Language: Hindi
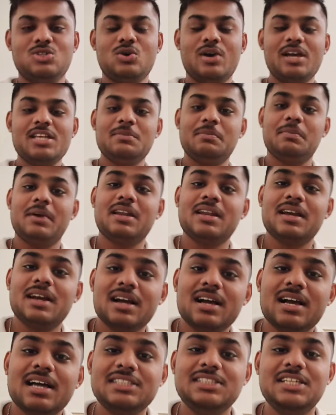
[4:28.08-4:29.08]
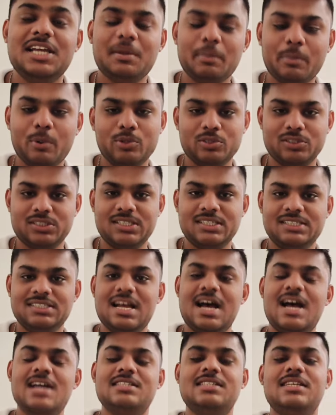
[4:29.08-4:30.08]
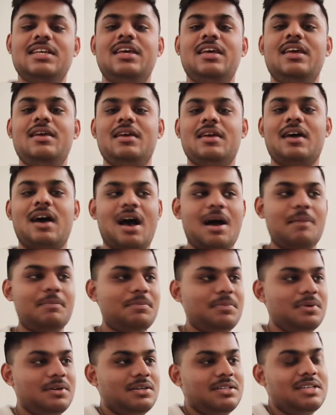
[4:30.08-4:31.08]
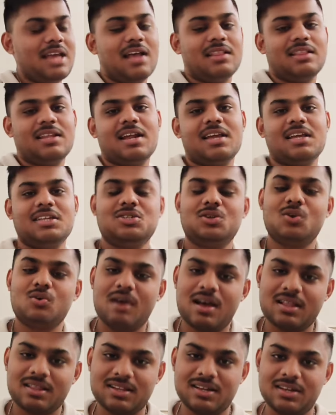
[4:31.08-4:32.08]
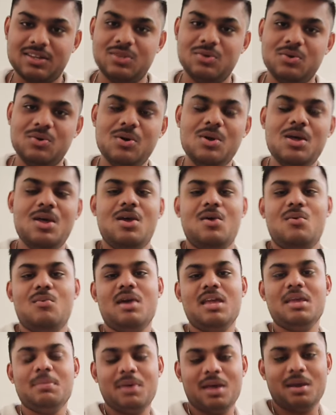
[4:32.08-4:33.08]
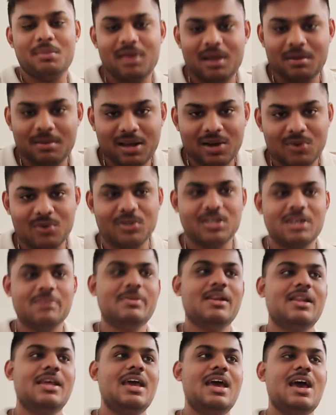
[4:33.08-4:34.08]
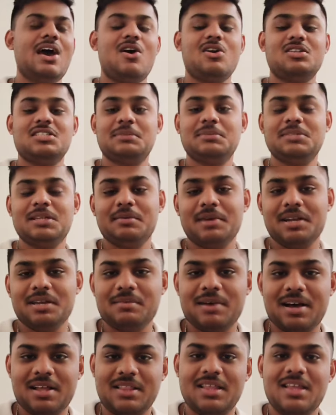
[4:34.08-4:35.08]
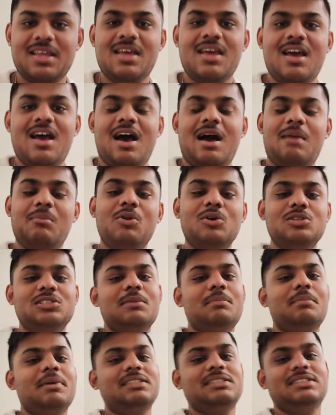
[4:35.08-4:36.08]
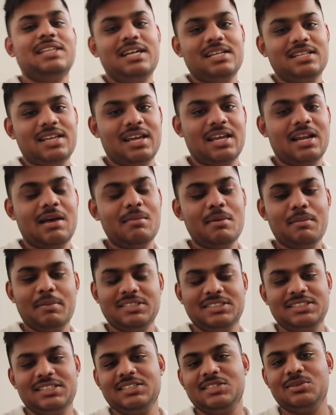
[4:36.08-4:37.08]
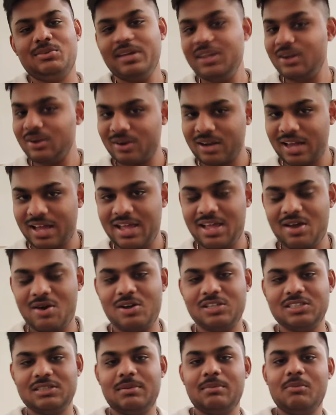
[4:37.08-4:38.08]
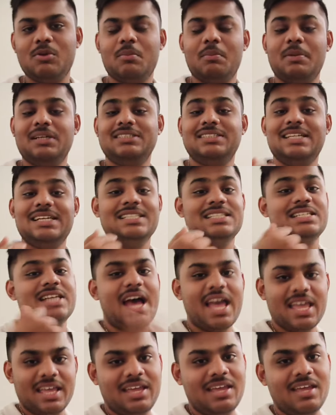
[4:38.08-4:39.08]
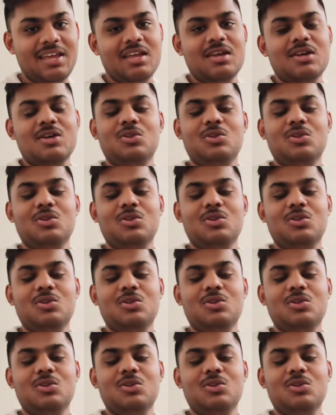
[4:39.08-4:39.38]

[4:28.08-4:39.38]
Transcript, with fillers: सो गाइज बनगंगा चेक पोस्ट जहाँ से आप यात्रा की शुरुआत करते हो वहीं पे हमें हमारा होटल मिल गया है और सबसे बड़ी बात हम लोग जब बस स्टैंड जाएंगे ना हमें बस स्टैंड से वही लोग लाए हैं और जब हम लोग बस स्टैंड जाएंगे